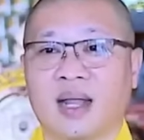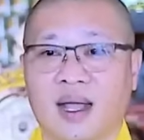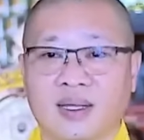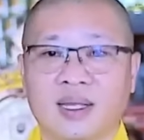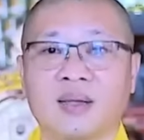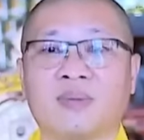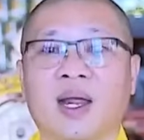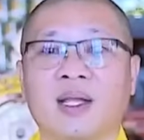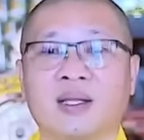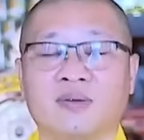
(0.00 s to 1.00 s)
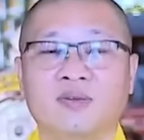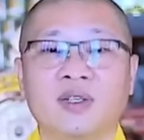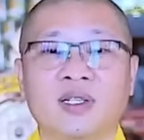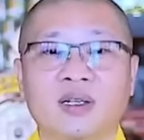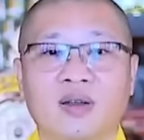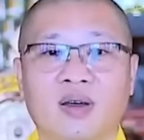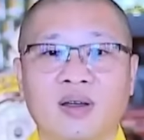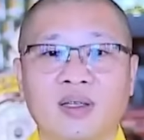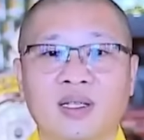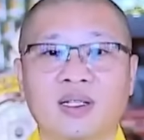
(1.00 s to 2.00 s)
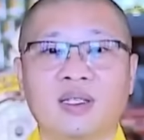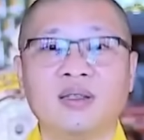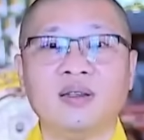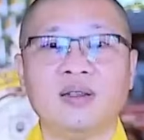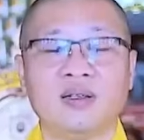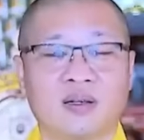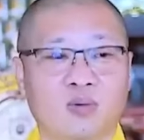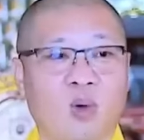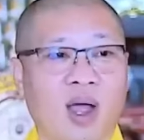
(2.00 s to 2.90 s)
đã tìm ra những phương thức đó nhưng chưa được